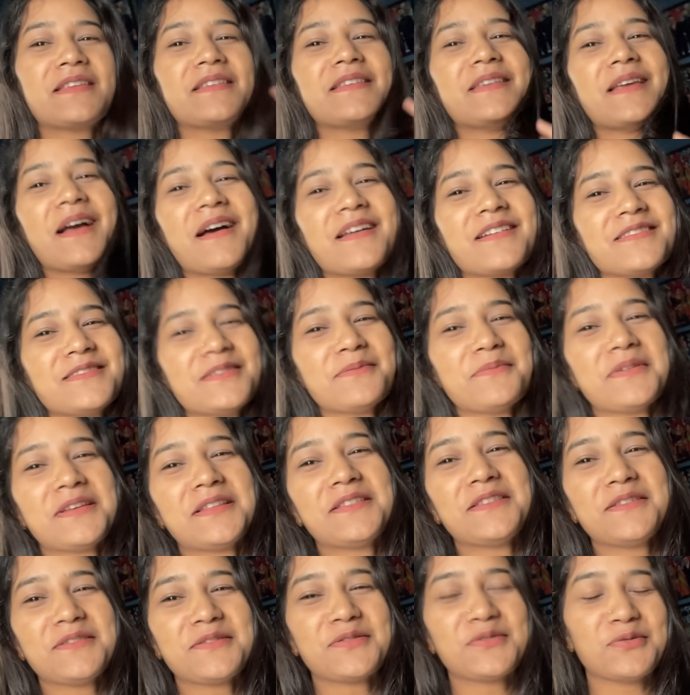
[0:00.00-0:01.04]
यार जब मैं
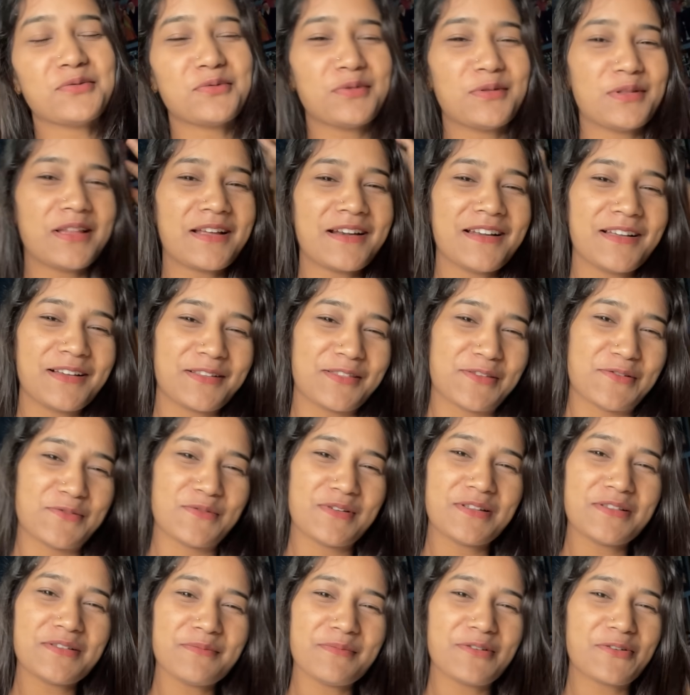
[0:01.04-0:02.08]
इतनी सुंदर लगती हूँ
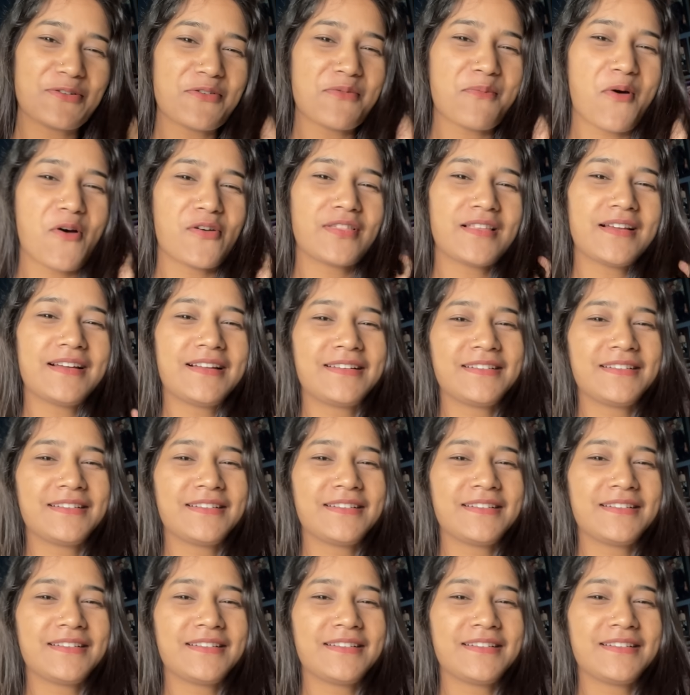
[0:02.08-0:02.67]
ना तो मेरे को बहुत